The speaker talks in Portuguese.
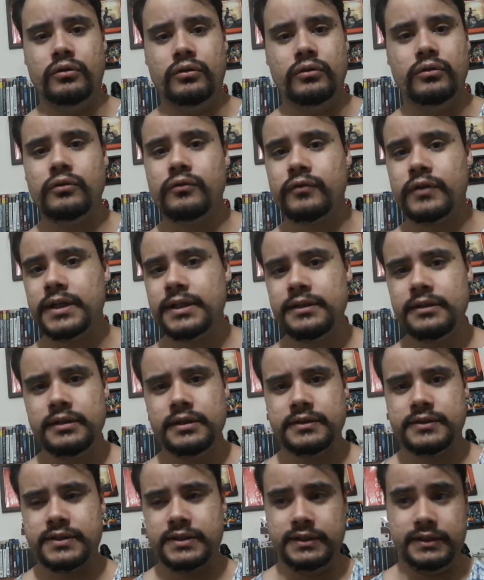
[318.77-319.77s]
Não vai
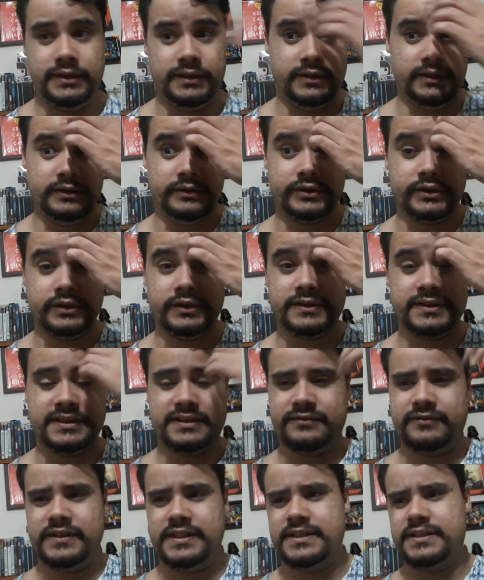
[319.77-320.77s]
assim, tirando
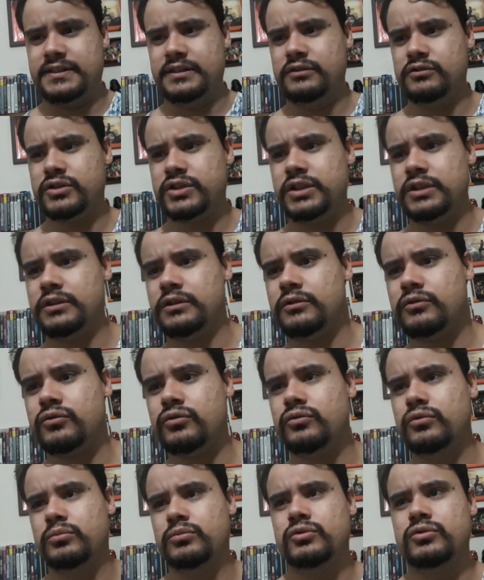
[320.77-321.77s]
satisfação, chegando
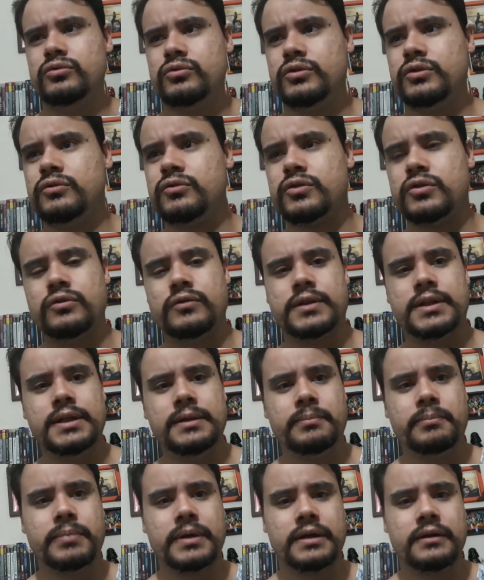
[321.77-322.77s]
todo mundo, não sei o
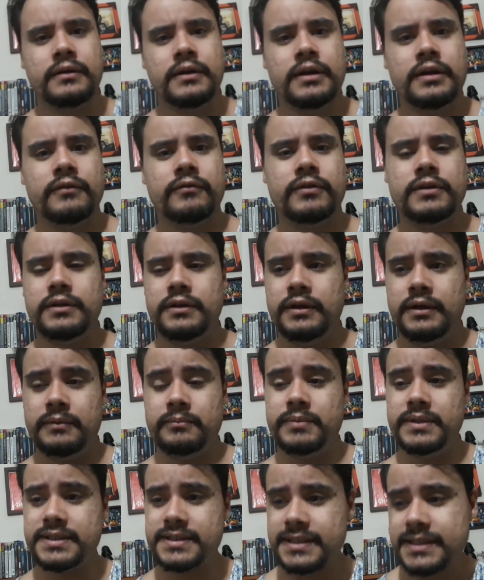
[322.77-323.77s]
que, pá. Falei,
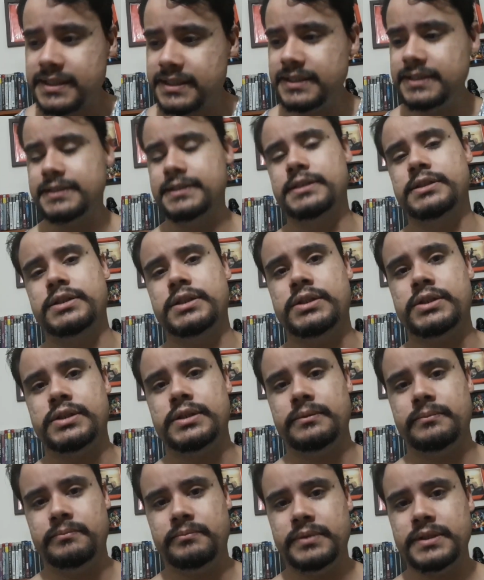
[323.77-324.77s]
pesquisa,
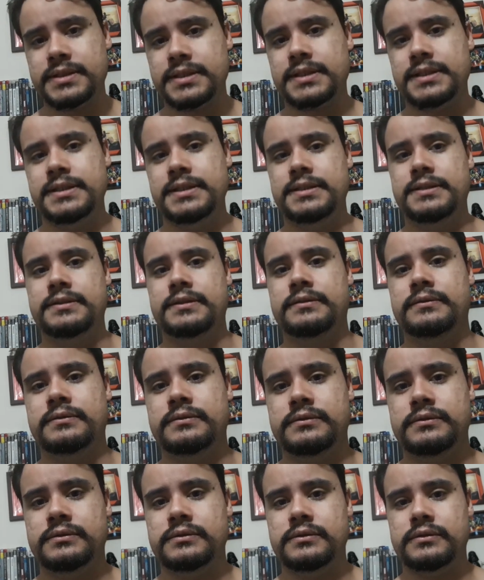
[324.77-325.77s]
gente, pesquisa.
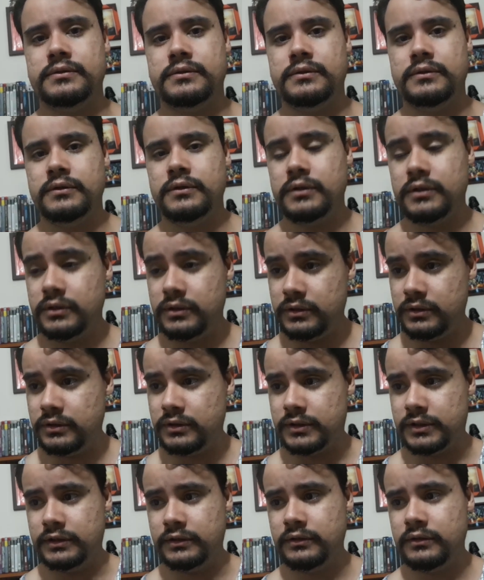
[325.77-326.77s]

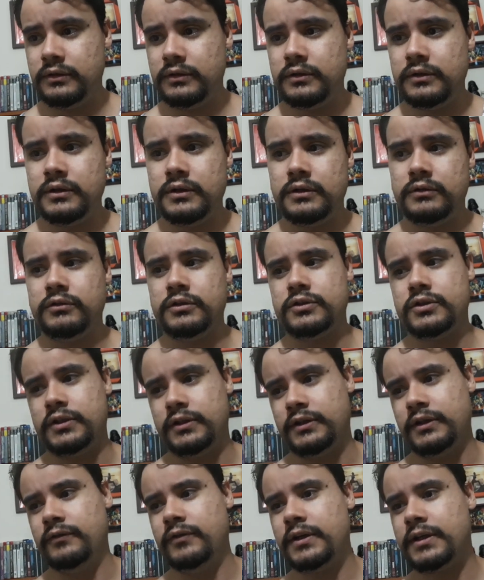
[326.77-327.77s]
Tá? Lógico
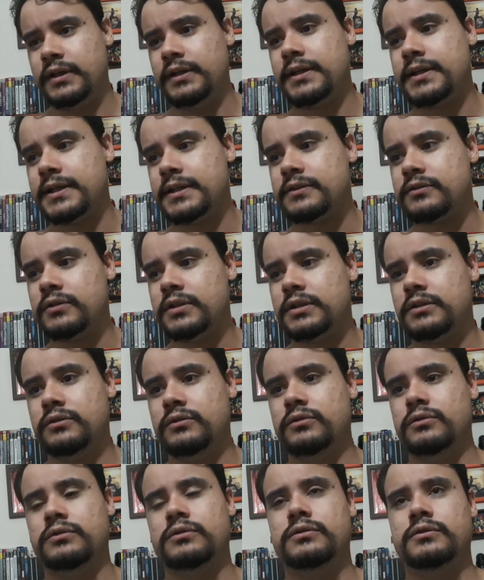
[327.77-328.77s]
que teve aquele caso lá
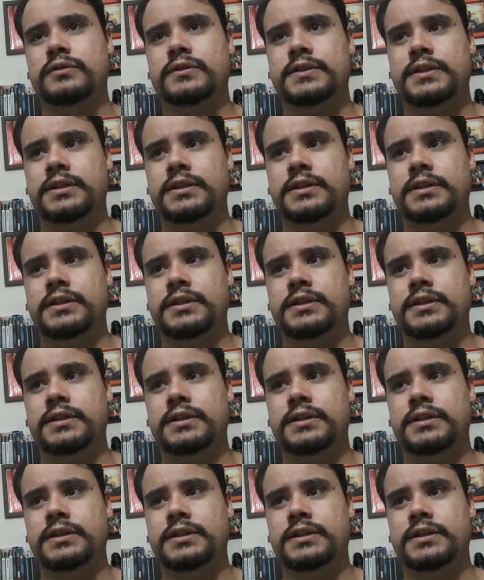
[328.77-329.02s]
dos